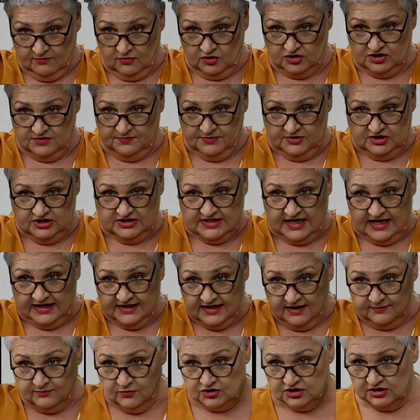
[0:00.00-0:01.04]
może być
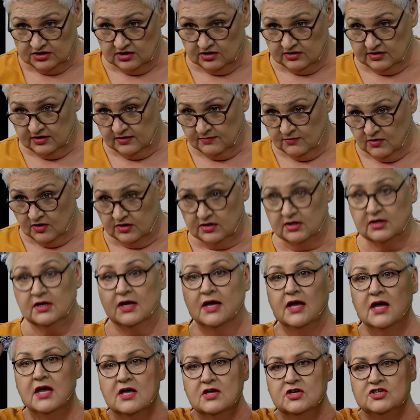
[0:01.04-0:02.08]
taka, może do tych moich
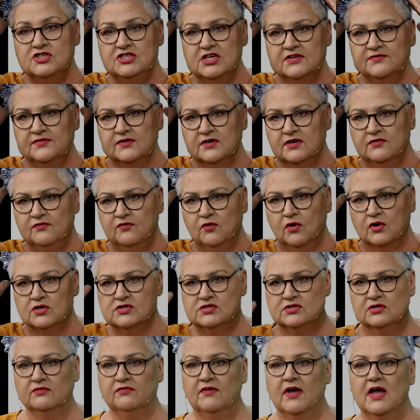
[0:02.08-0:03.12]
siwych
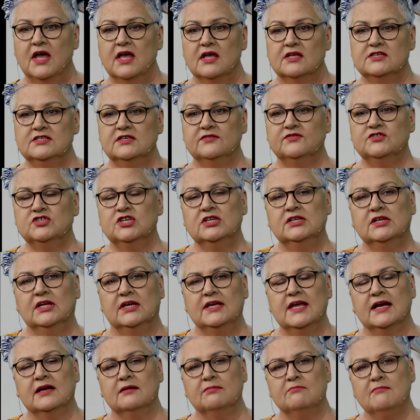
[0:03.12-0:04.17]
włosów dziewczynę,
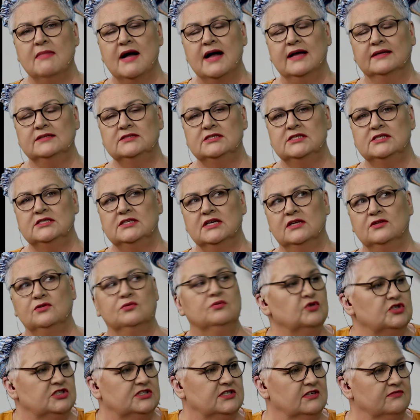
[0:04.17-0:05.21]
jak macie
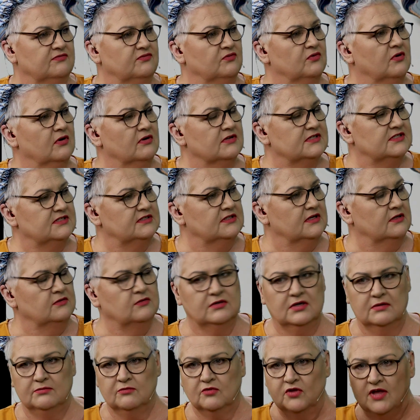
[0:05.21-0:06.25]
dłuższe włosy,
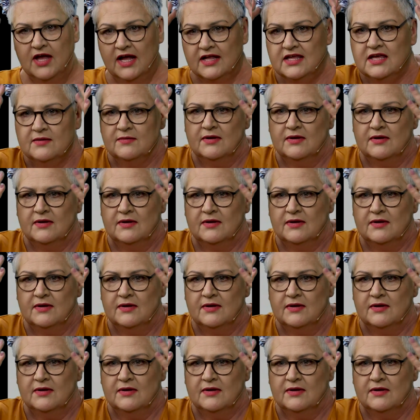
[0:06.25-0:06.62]
którym no ja nie